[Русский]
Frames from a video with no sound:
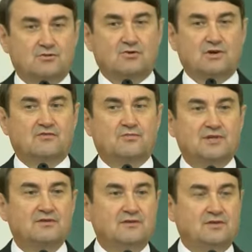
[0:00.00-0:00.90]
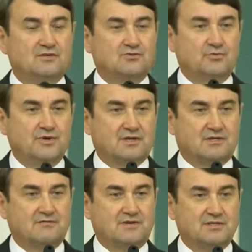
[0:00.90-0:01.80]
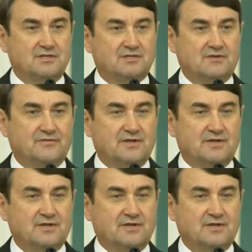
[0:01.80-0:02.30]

только в половине субъектов Российской